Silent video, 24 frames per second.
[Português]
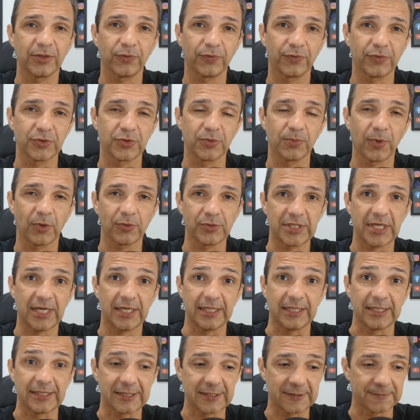o futebol
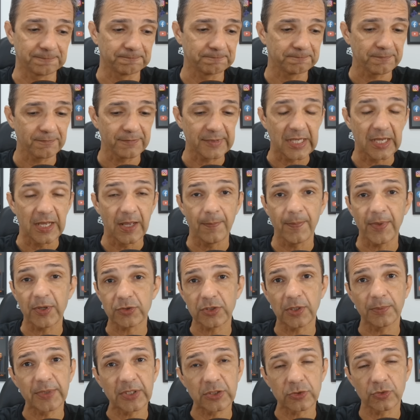cearense. Meus
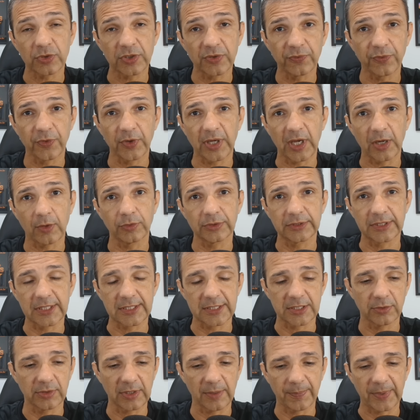amigos, o que foi que
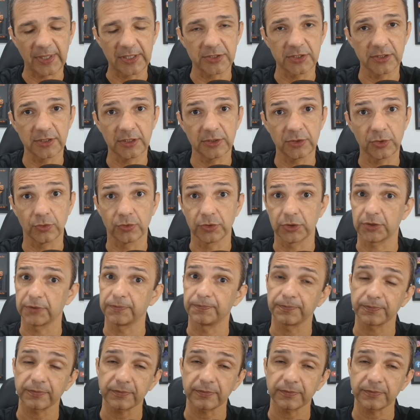aconteceu na partida de hoje?